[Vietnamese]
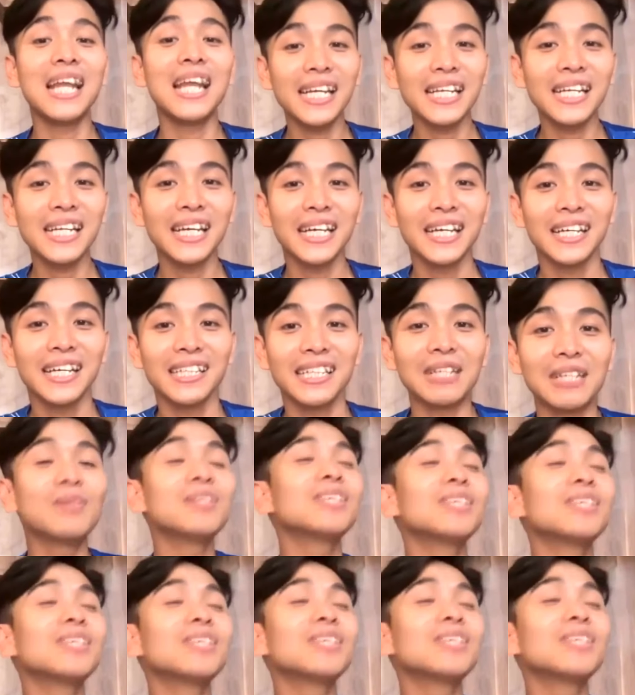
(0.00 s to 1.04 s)
thì bây giờ mình
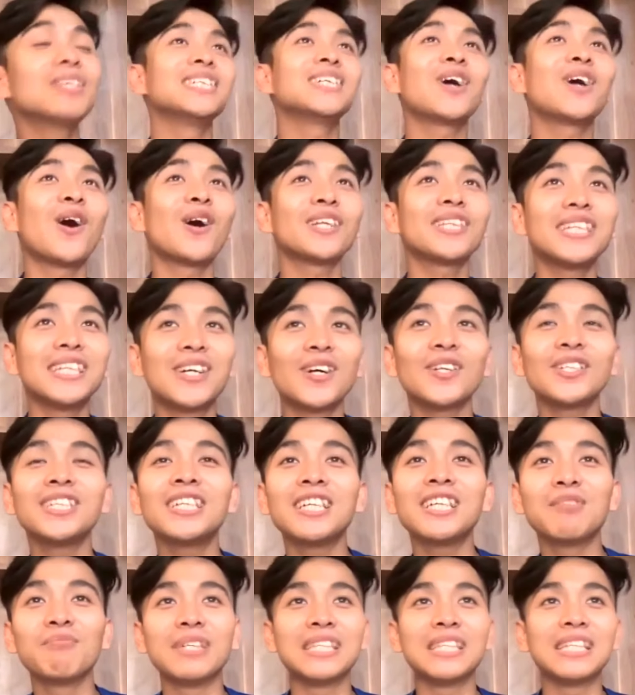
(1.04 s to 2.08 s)
chưa có thì coi như là
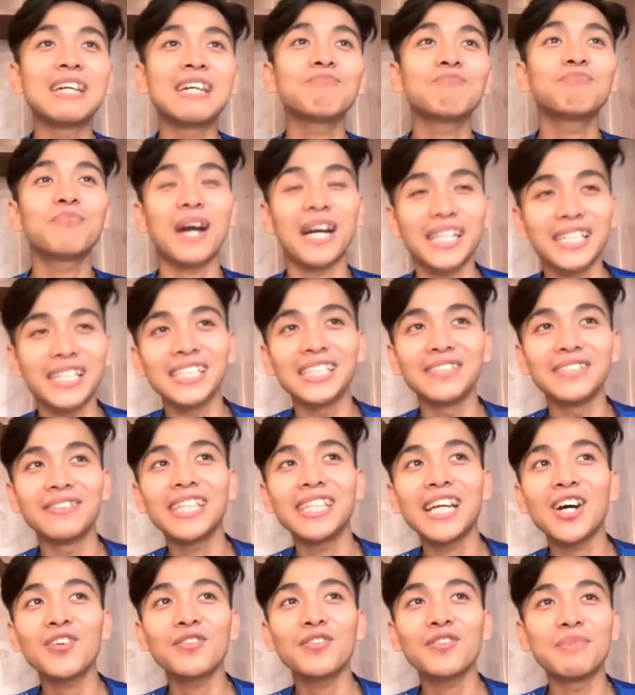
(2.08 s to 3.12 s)
mình đang partner với nhau
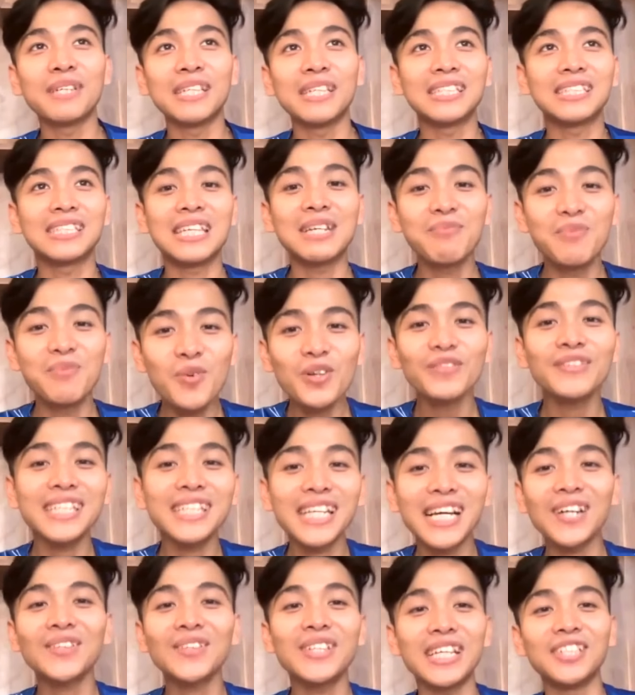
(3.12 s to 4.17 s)
và mình teamwork với
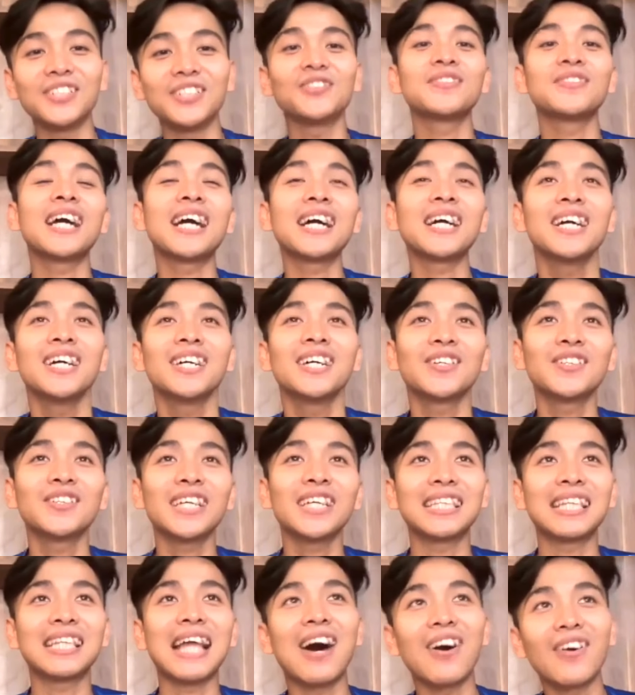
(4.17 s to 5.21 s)
nhau để chúng ta có thể
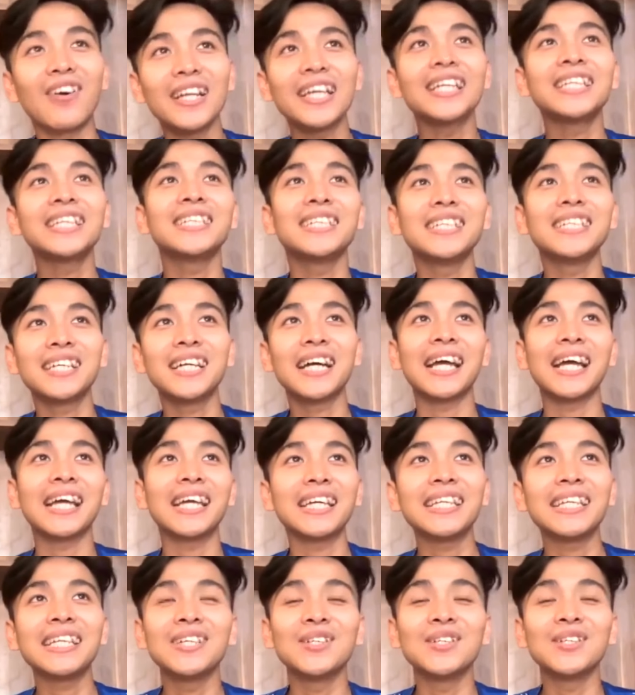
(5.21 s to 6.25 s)
tạo lên những
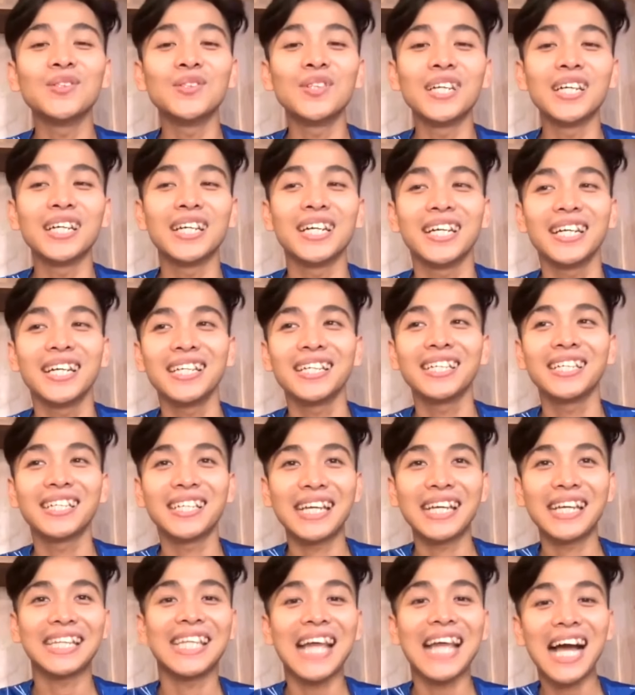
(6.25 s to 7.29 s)
cái điều
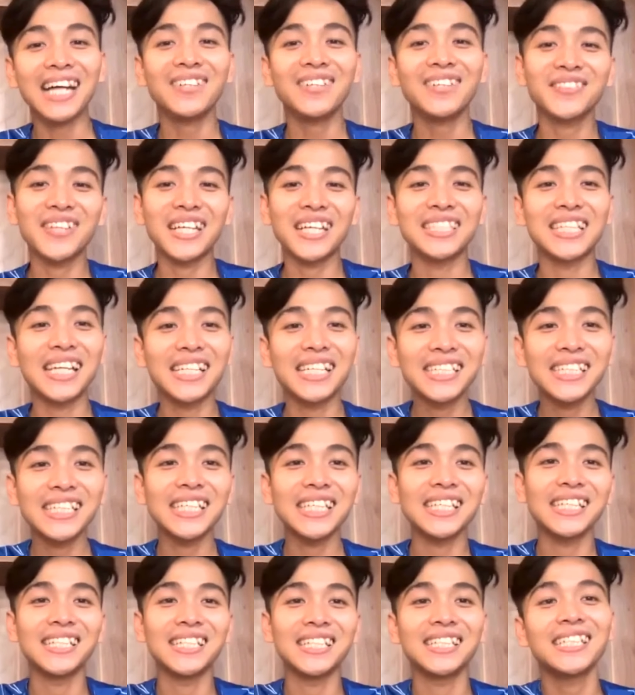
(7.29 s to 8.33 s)
uh, kiệt tác và giá
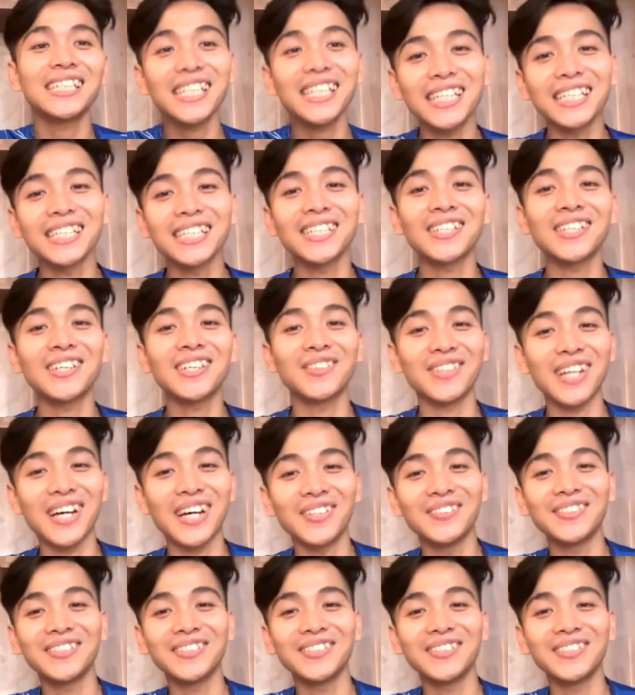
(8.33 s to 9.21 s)
trị đích thực cho cộng đồng